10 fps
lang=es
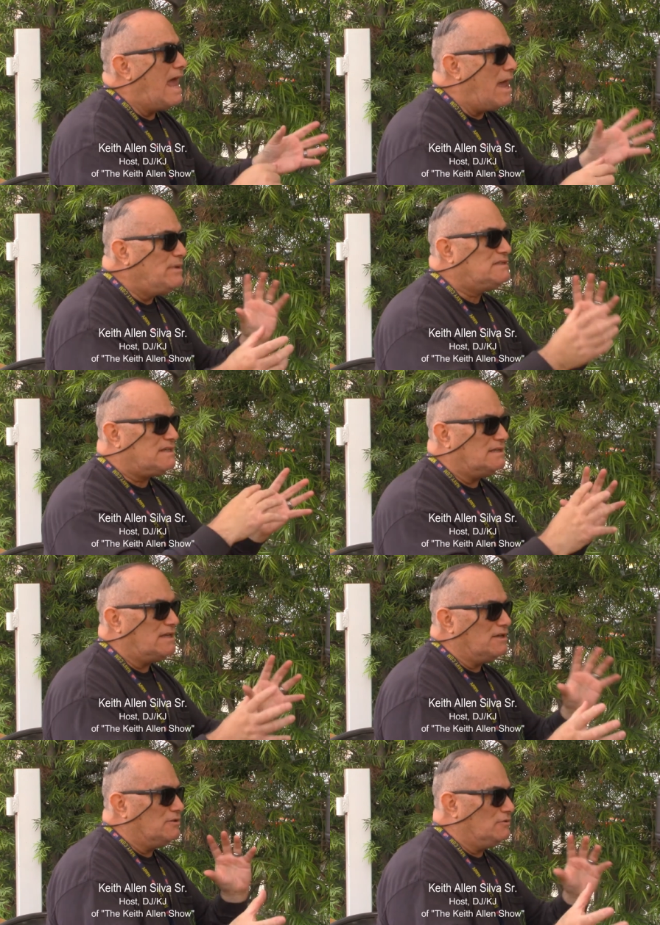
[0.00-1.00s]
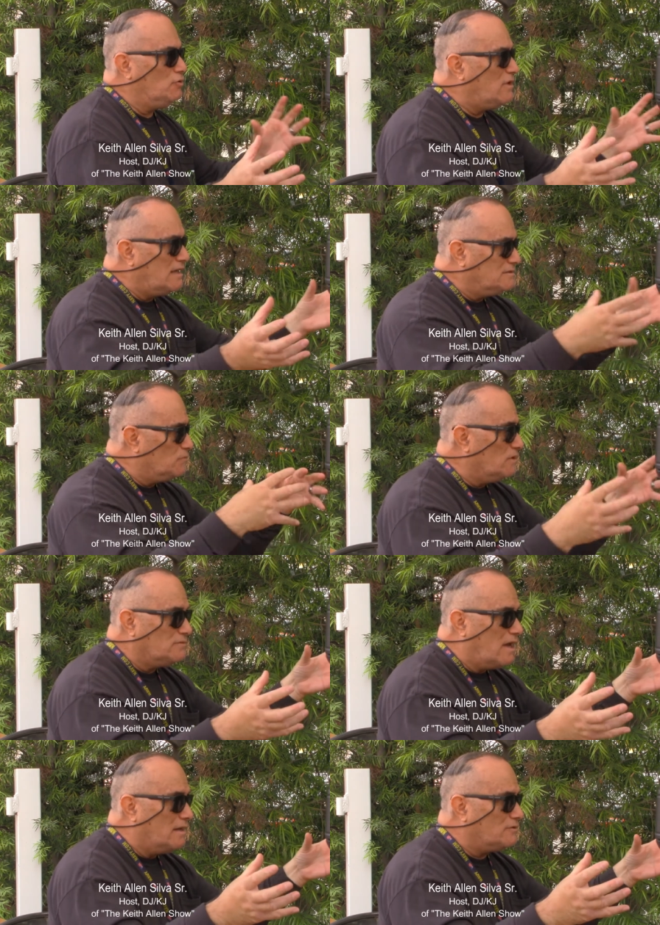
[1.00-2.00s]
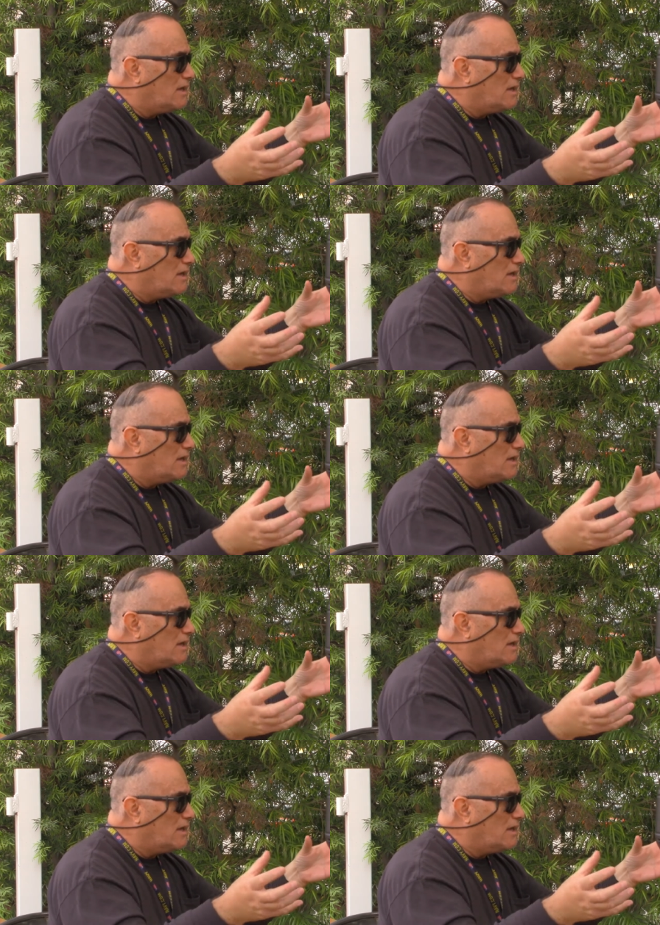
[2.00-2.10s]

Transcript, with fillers: Abby. Abby. said that you guys were uh,